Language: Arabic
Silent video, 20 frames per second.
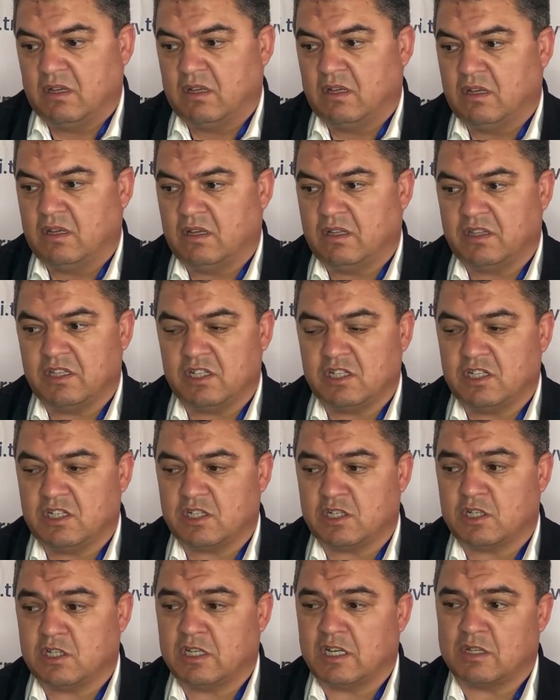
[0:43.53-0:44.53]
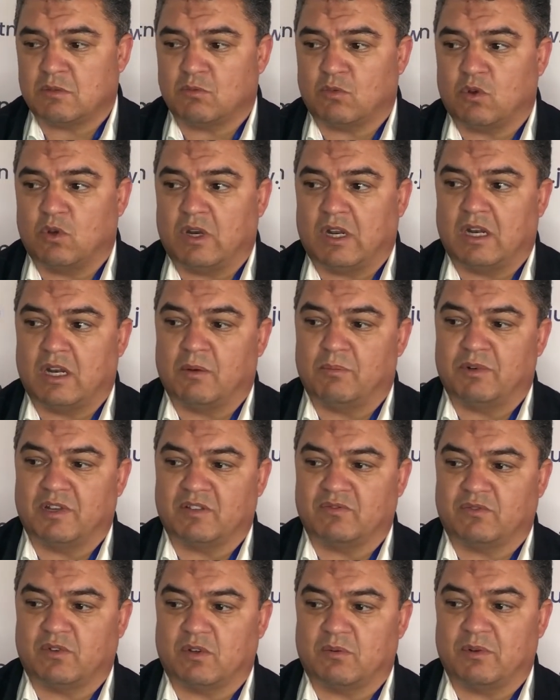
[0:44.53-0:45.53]
ليش آه، نجم نقول على
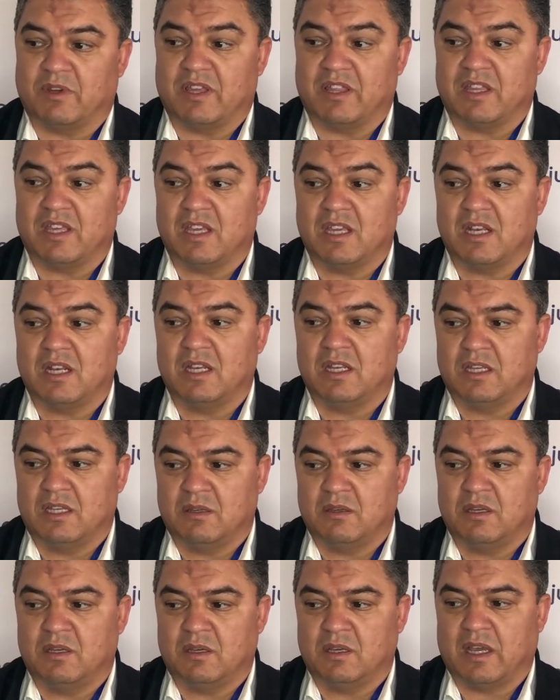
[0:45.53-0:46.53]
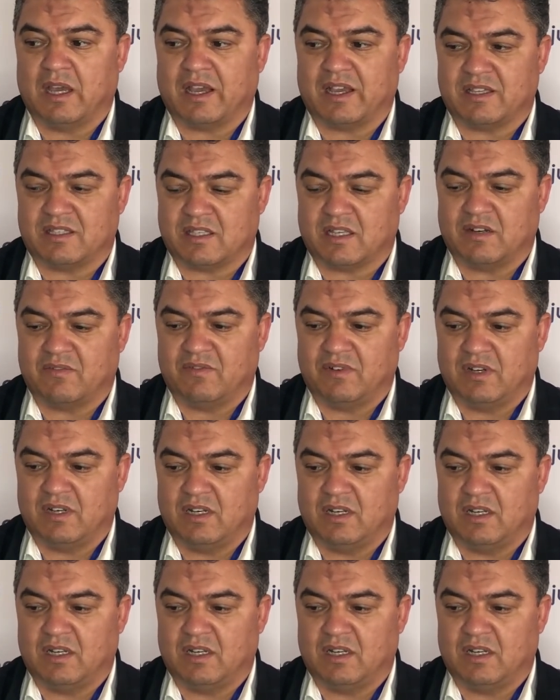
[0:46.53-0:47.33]
البلاتفورم هذه اللي خاصه في